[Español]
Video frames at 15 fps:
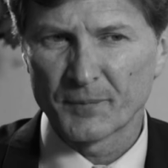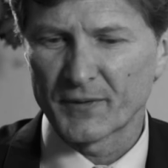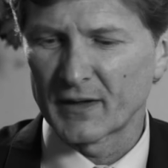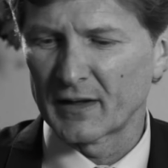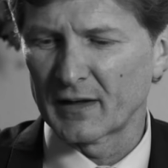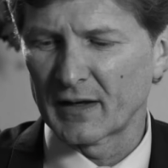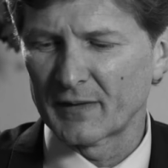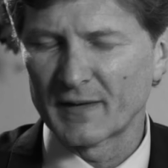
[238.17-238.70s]

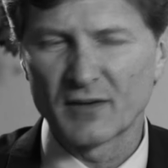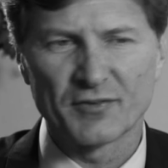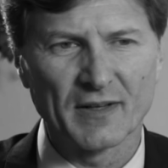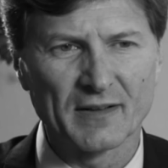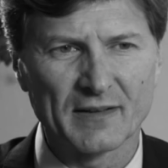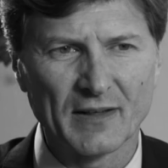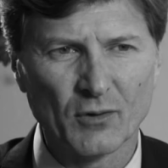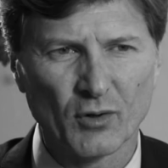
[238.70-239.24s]
eh, en el
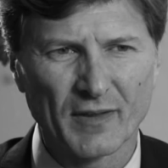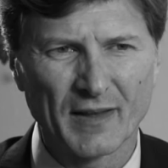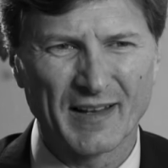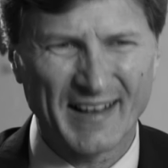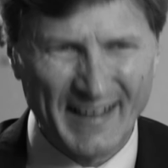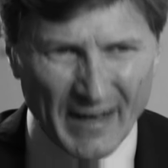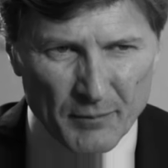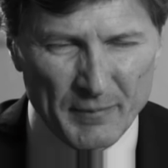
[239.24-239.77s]
sentido de
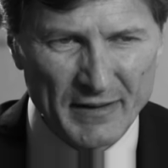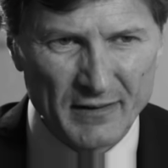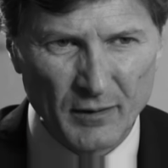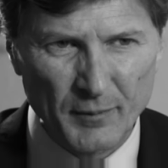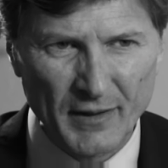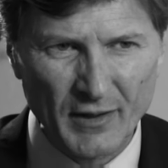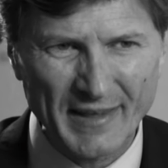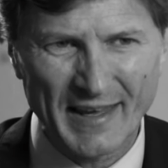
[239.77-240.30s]
realmente
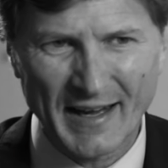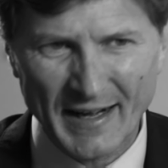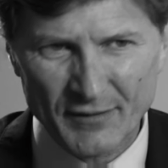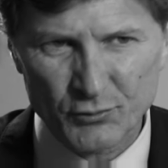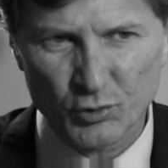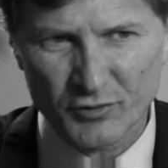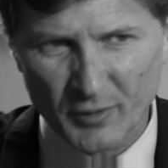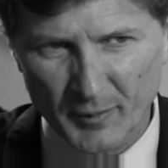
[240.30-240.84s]
ver qué
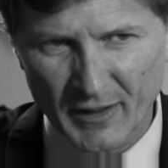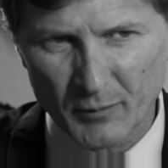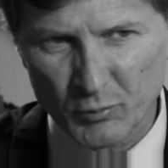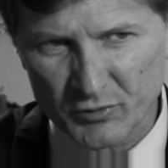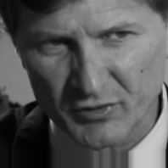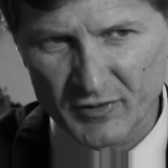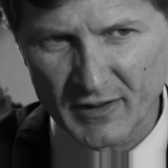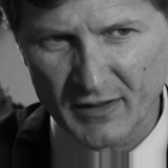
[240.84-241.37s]
gastos
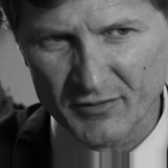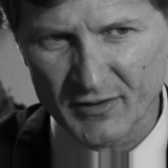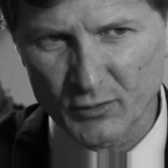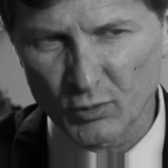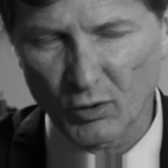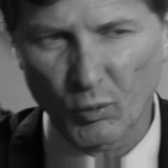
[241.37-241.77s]
deberíamos de estar haciendo y